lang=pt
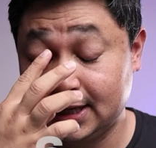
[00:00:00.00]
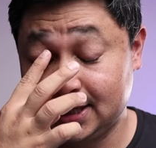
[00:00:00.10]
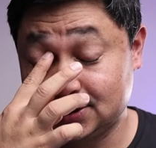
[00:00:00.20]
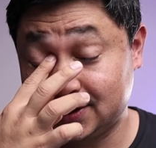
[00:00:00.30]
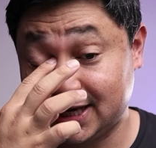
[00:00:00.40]

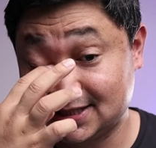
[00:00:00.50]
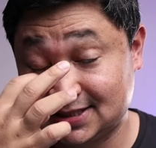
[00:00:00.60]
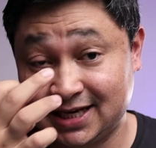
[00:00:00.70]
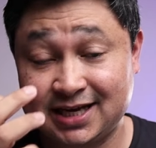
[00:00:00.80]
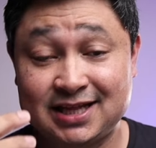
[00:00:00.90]
Isso quer
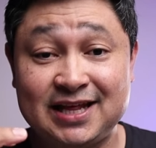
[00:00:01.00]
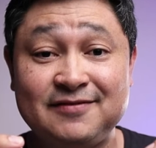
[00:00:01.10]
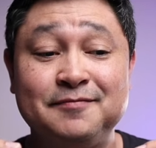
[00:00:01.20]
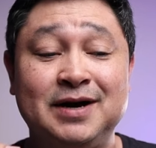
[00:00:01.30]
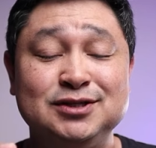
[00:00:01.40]
dizer que
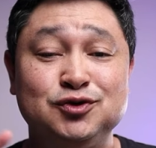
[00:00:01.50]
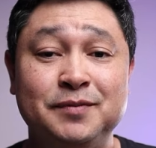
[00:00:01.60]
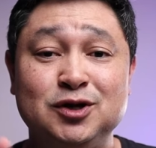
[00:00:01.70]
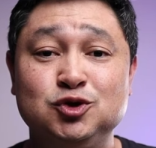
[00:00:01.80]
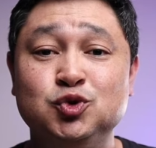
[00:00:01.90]
teve mais ou
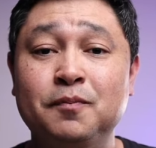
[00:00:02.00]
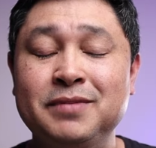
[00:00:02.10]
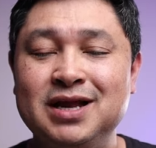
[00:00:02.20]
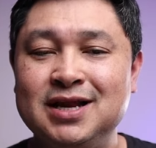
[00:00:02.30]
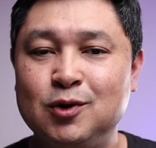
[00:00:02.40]
menos um
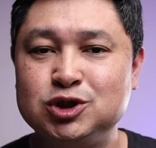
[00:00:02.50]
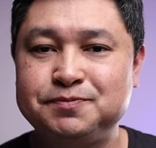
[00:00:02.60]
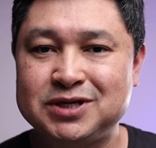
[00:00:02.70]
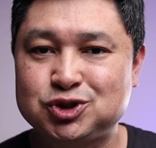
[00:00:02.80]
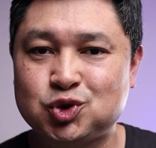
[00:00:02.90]
milhão de
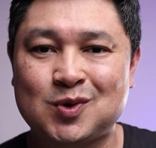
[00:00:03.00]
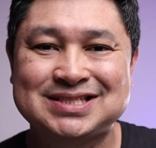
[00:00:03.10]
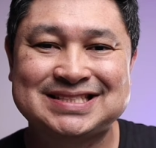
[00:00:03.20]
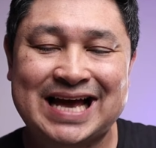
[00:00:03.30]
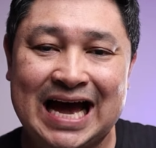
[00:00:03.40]

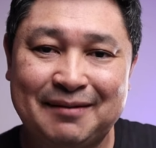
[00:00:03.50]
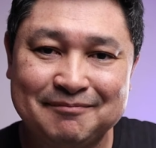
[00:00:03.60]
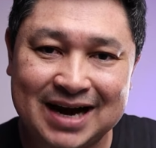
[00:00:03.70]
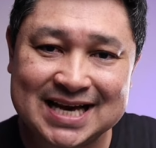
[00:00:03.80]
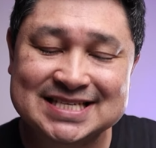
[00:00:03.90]
pessoas a
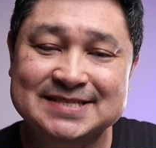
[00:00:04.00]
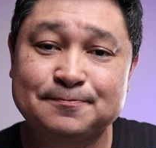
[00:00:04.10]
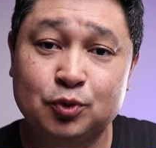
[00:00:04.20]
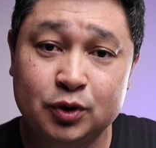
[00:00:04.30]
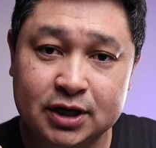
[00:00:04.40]
mais
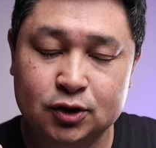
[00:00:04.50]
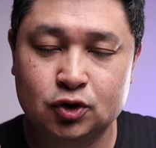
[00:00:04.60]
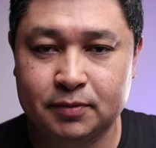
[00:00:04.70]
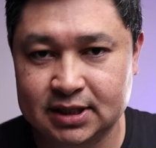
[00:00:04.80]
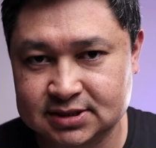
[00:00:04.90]
por ano
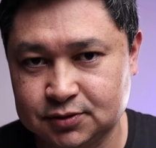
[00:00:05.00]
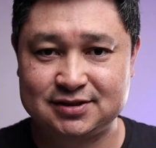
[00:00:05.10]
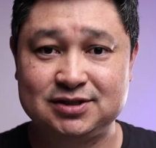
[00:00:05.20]
no Brasil.